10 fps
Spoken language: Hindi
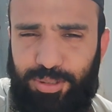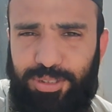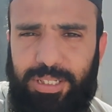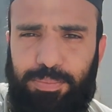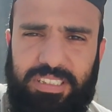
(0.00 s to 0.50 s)
और
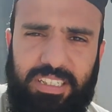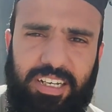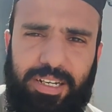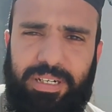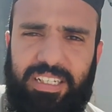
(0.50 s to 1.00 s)
उससे
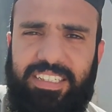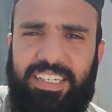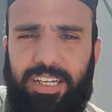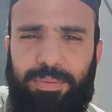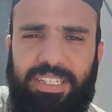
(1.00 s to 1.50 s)
मज़ेदार बात
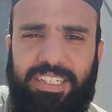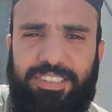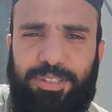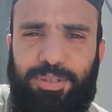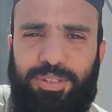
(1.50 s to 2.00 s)
यह का भी यही
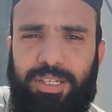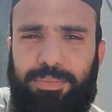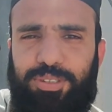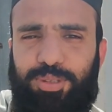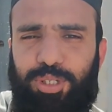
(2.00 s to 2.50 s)
सीन होगा कि
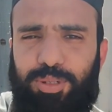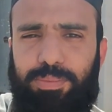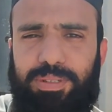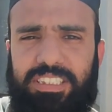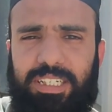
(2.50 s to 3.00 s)
भाई छुट्टियों
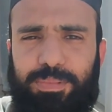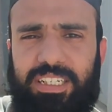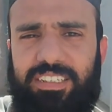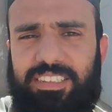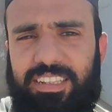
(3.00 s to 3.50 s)
में बच्चे
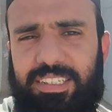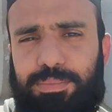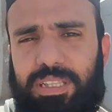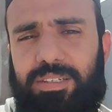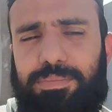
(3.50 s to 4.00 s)
अपने घर जाते
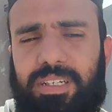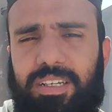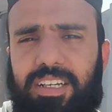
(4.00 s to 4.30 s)
हैं मतलब